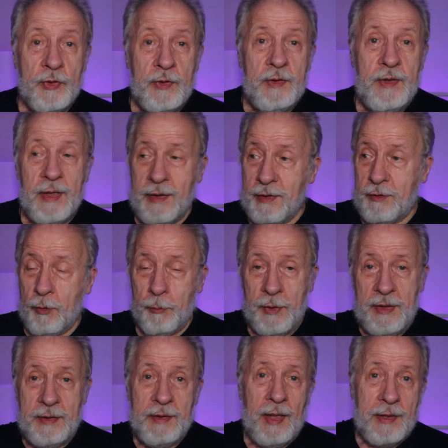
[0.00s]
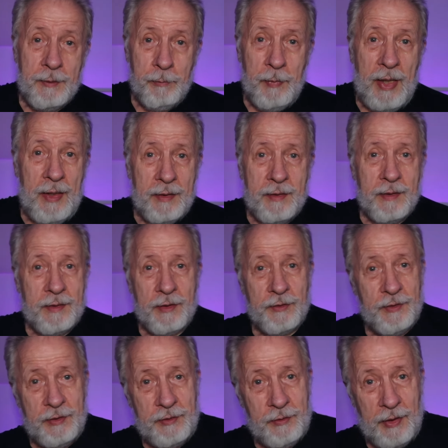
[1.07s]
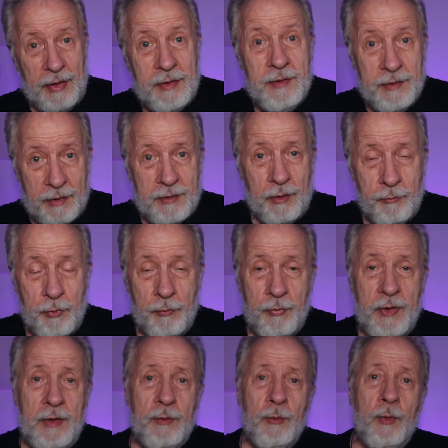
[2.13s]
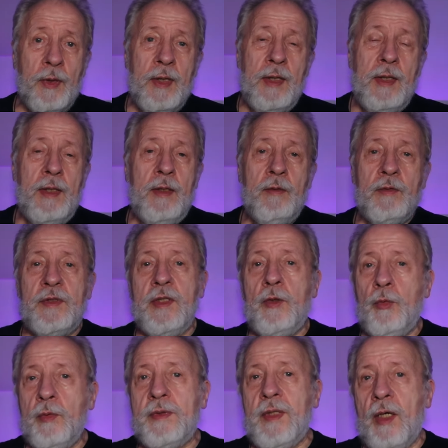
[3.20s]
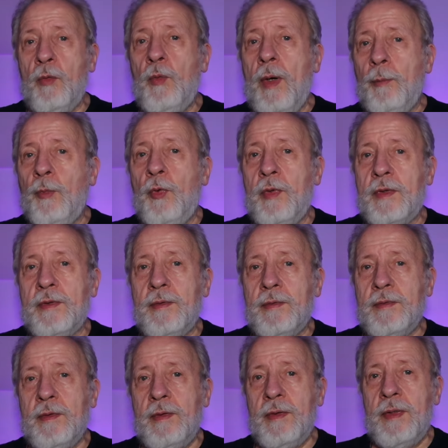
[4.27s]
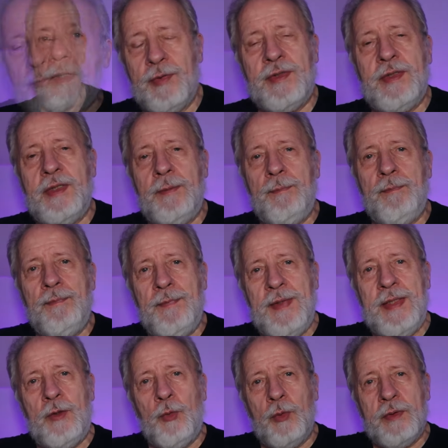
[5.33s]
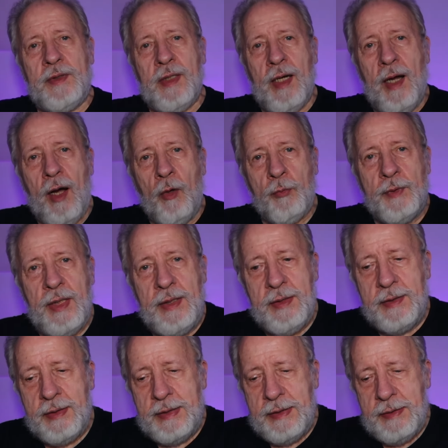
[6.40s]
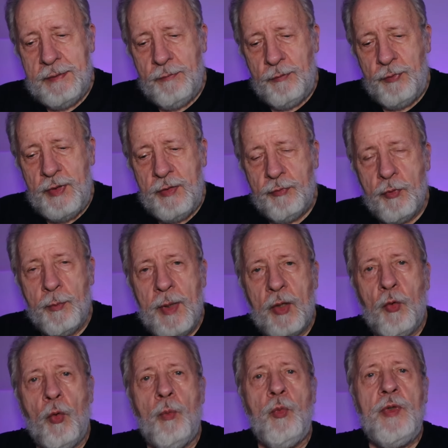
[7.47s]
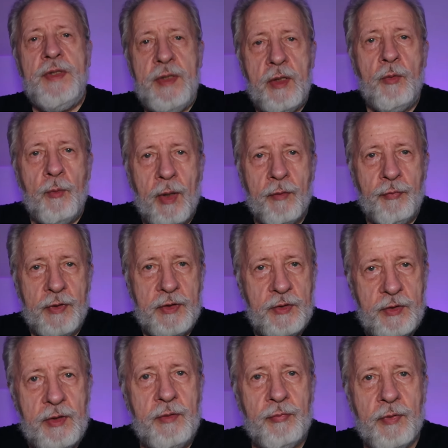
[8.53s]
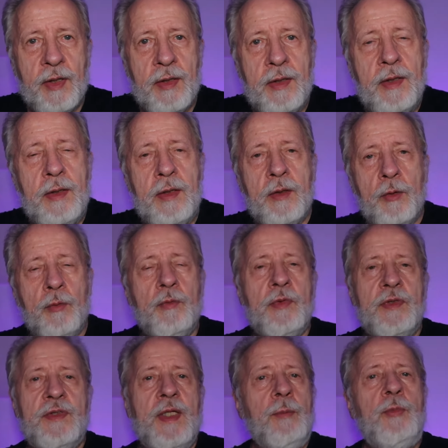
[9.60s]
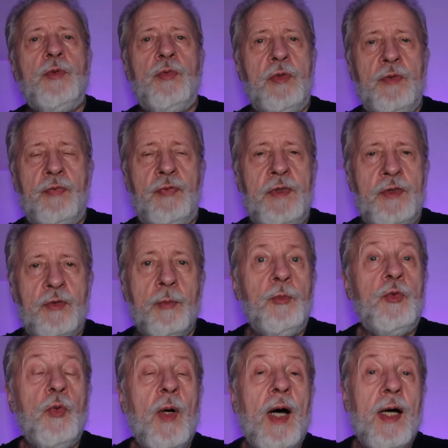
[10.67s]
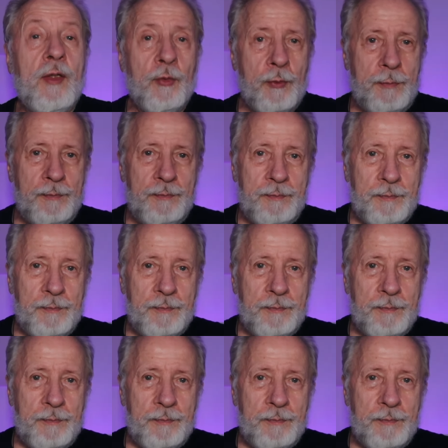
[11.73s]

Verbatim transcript: hoje em dia, nessa humanidade bélica que a gente ainda está vivendo, você encontrar um amor, você encontrar alguém que viva uma comunhão afetiva com você. É muito difícil, é muito raro.